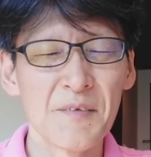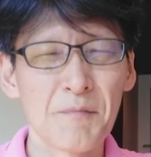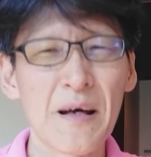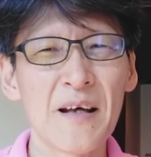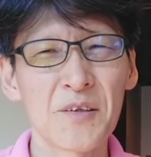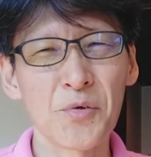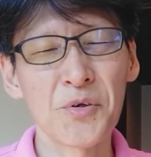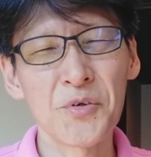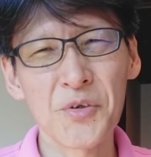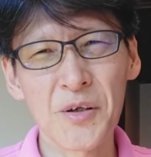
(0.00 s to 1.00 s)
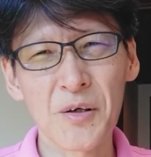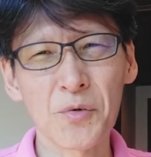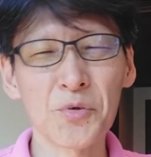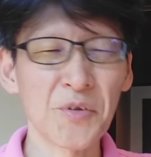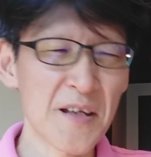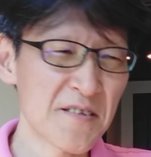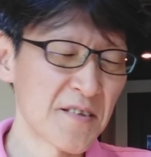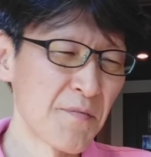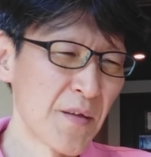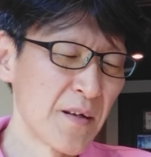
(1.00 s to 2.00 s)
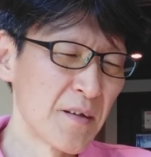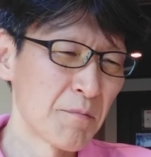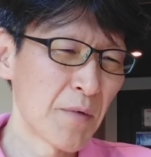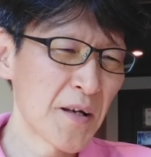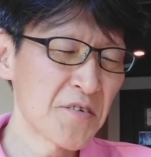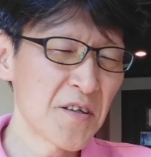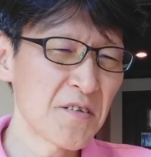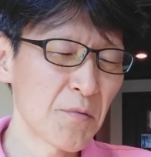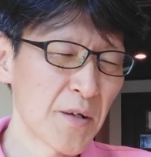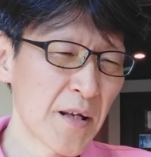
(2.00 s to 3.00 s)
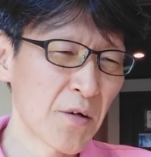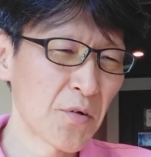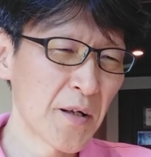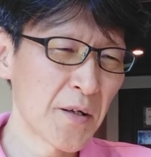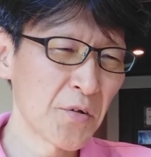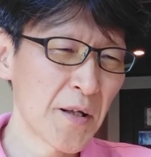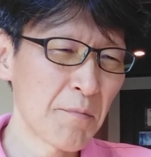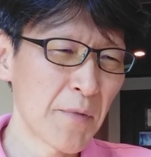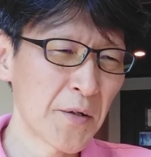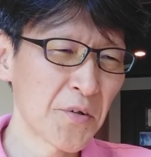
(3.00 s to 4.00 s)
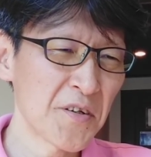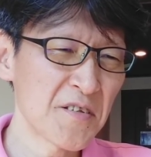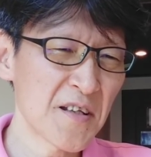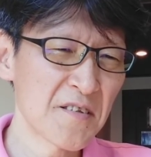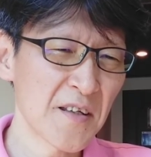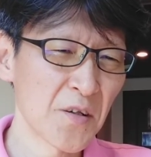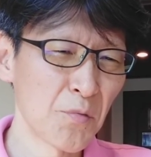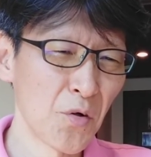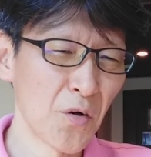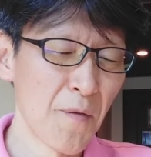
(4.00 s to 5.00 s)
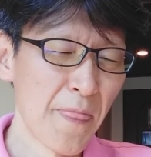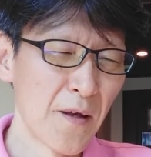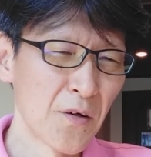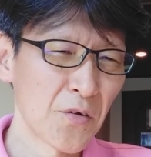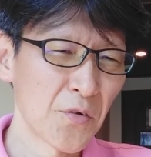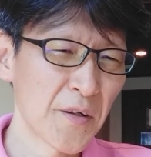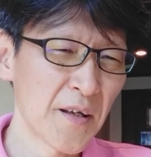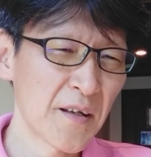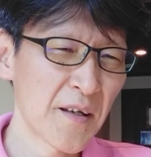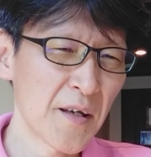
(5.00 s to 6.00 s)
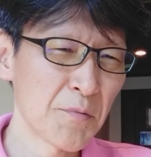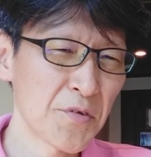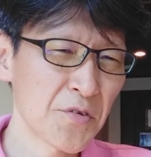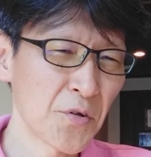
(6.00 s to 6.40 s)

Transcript: まあ、というようなことです。まあ、いずれにしてもね、これよねんまえの記事ですけども、この ケーケー 息